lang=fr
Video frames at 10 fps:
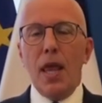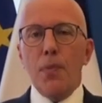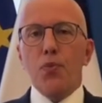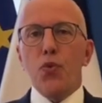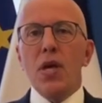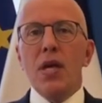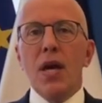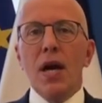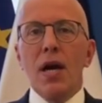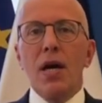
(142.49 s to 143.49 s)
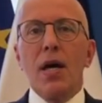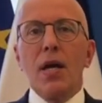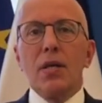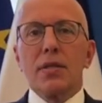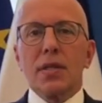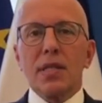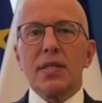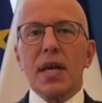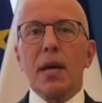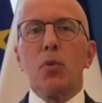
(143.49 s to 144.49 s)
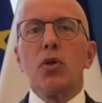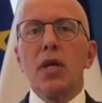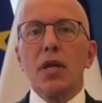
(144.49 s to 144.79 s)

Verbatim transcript: Et puis, euh, cette cérémonie